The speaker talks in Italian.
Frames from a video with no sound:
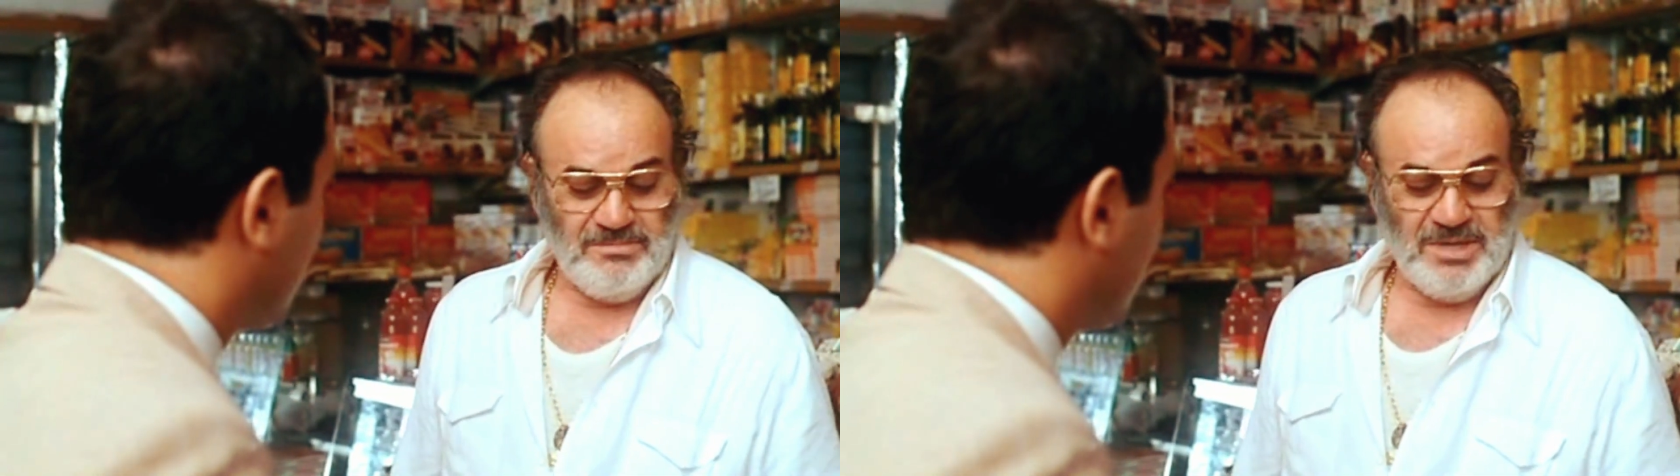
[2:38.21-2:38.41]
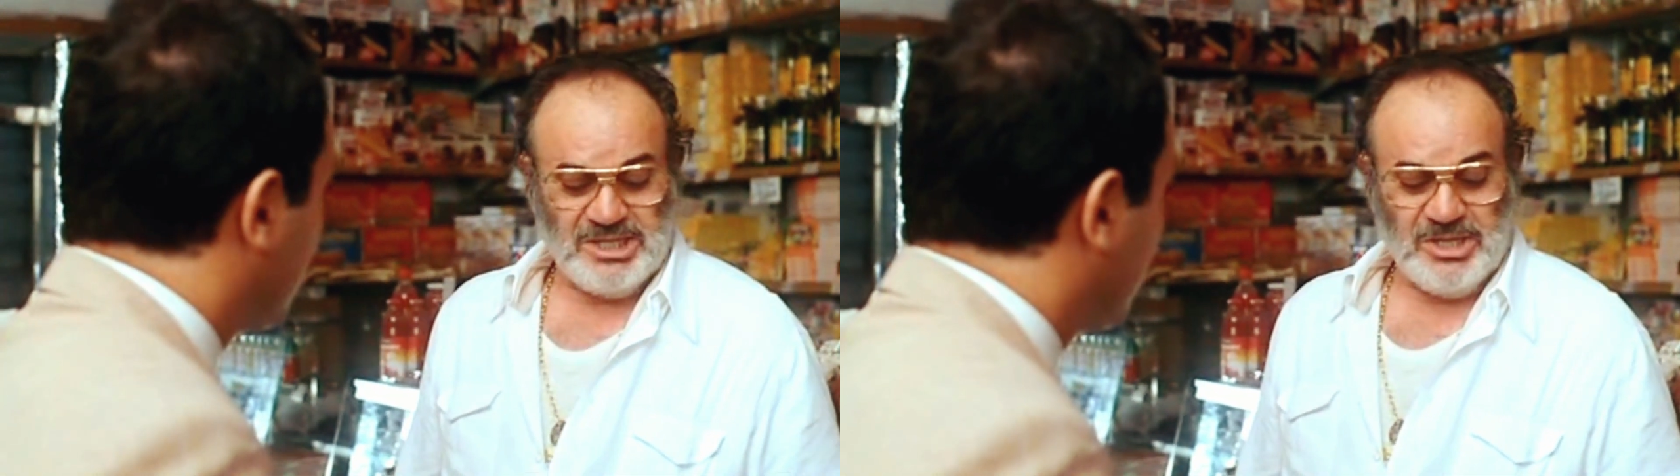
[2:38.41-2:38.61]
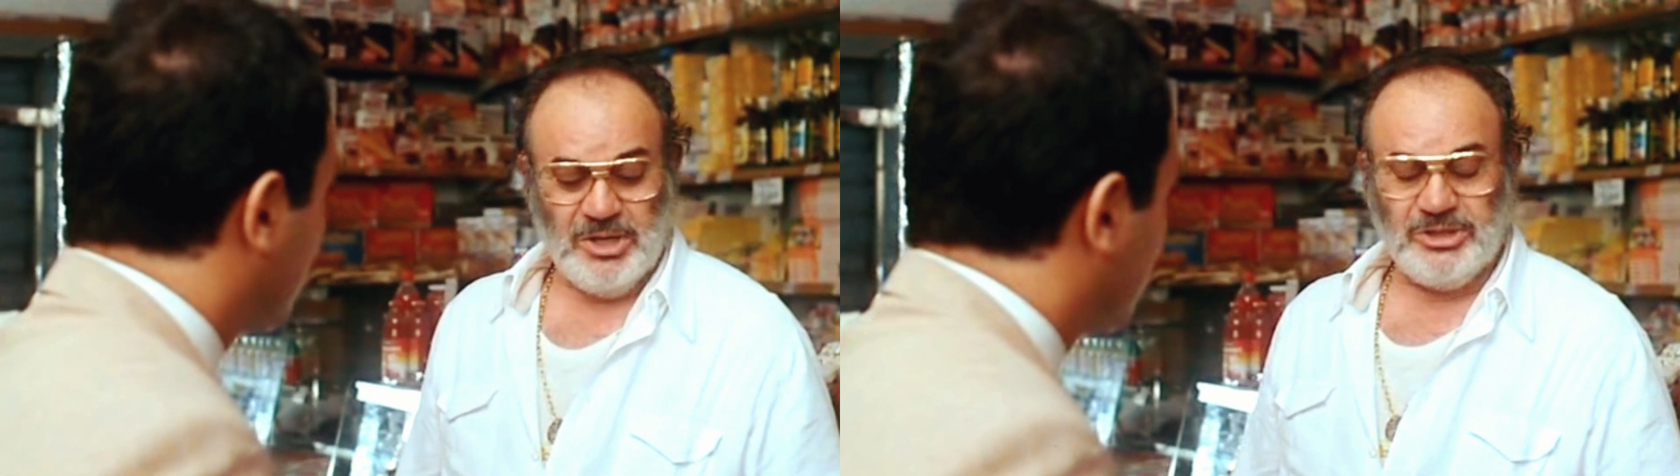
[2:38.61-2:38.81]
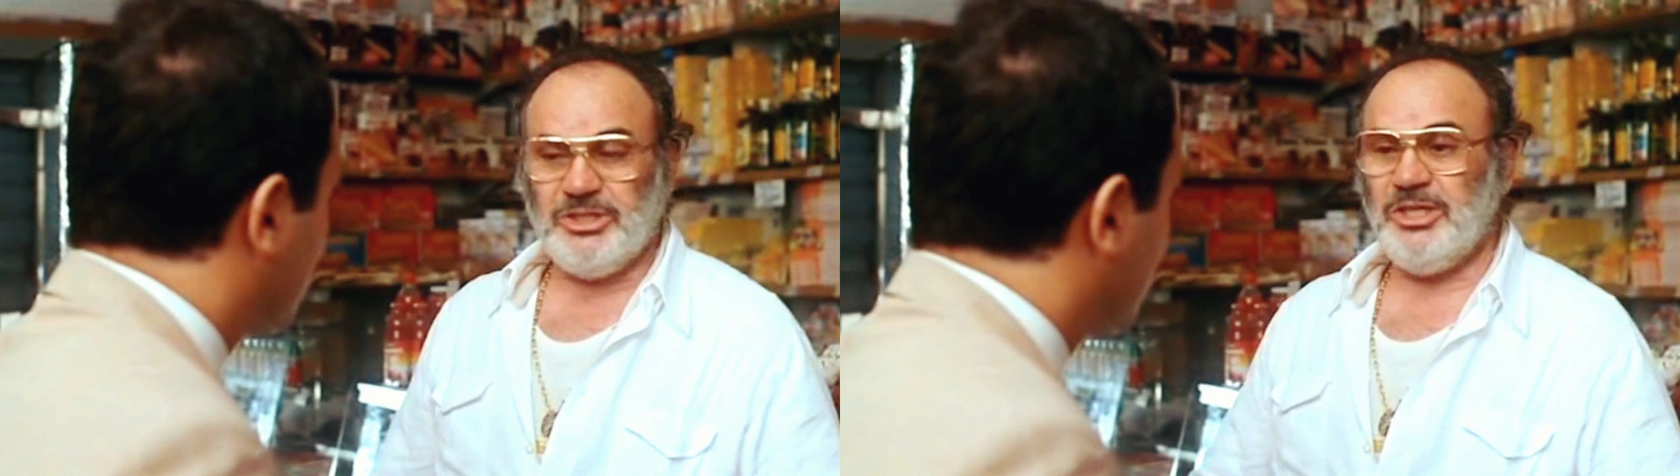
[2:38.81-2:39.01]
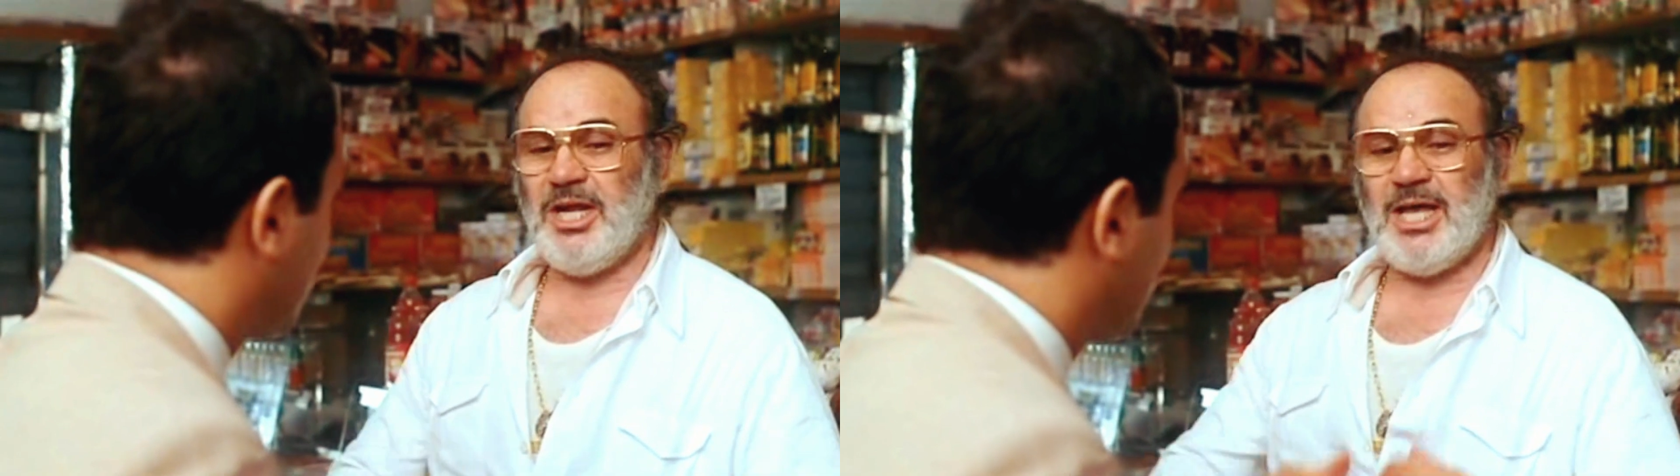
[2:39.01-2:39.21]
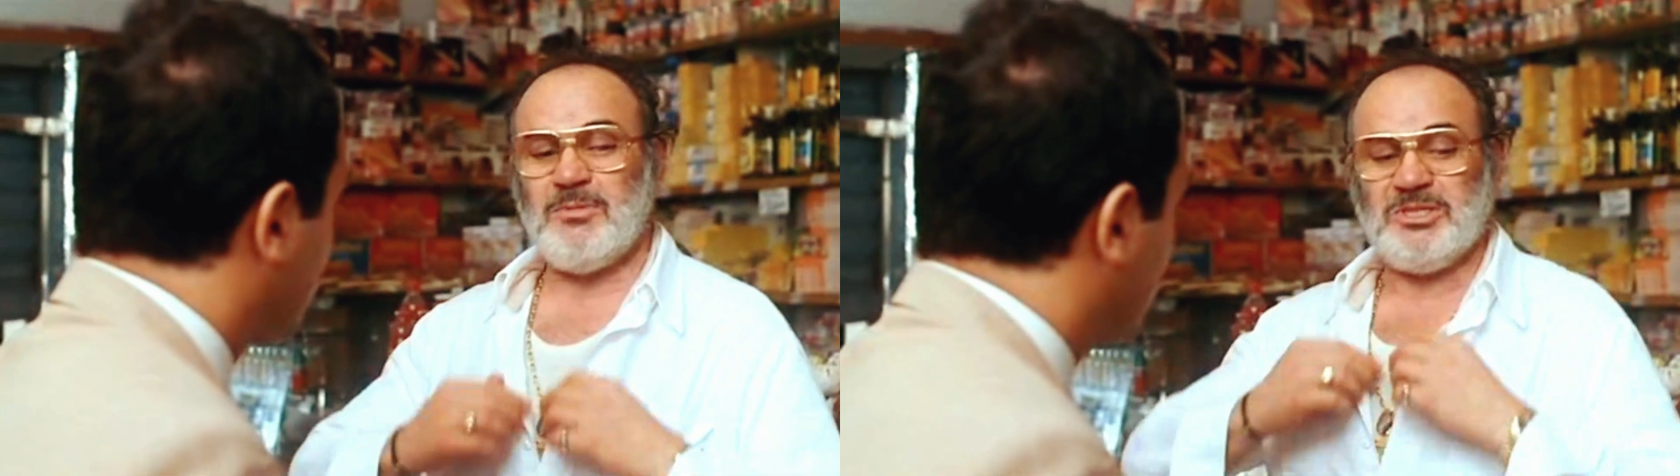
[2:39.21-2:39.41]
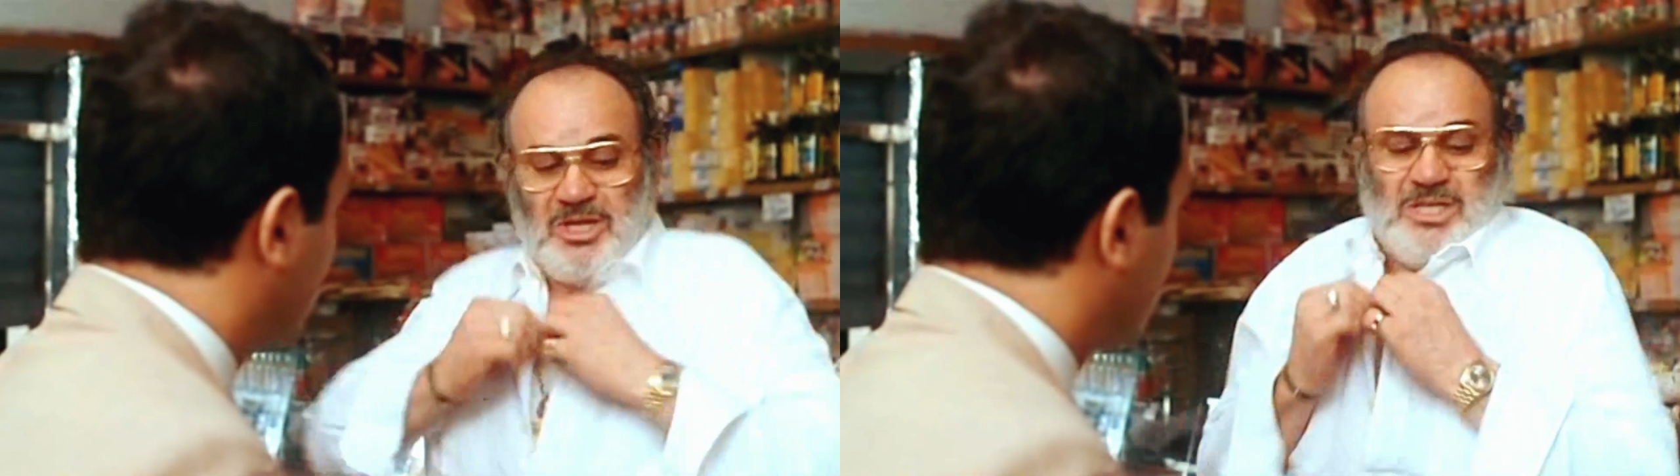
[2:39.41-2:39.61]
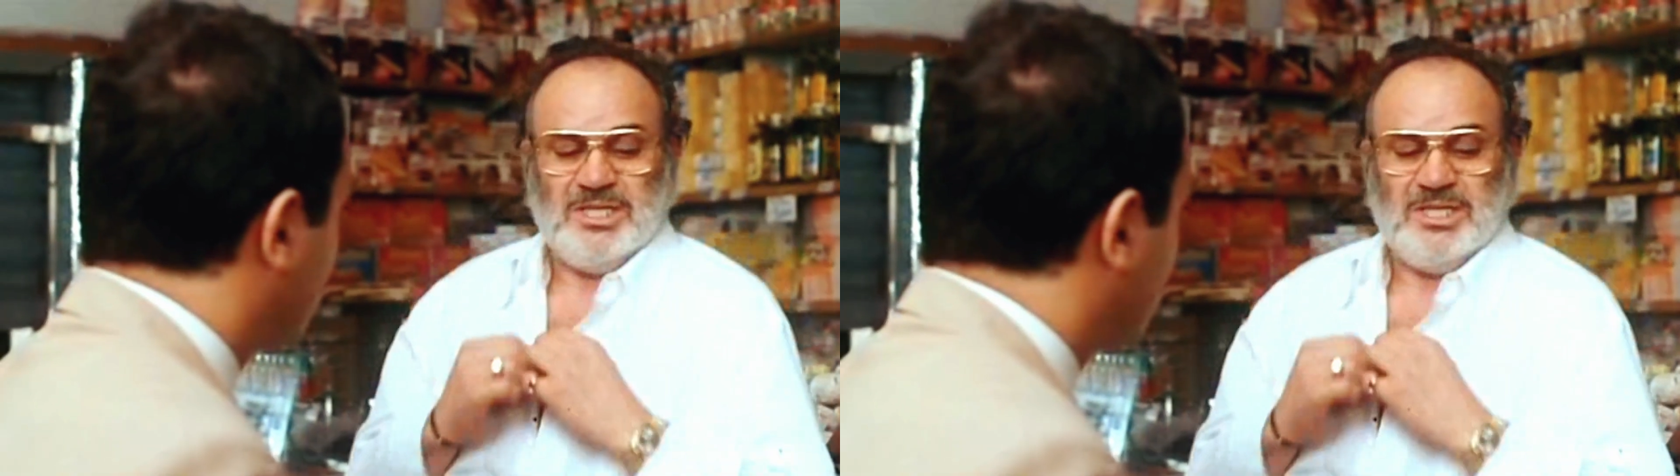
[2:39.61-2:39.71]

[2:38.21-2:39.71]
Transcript: me lo sono girato, mi sono